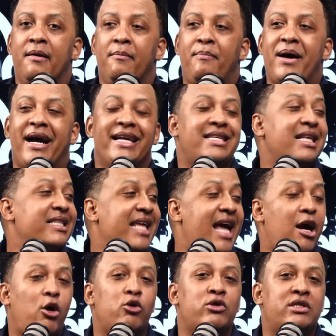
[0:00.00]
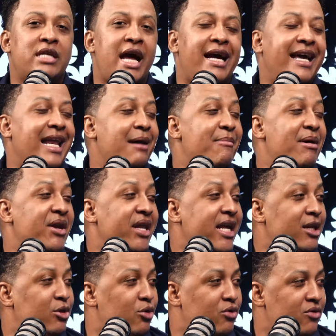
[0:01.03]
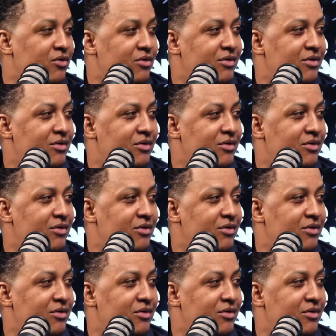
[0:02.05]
Para que Santiago saque la manito.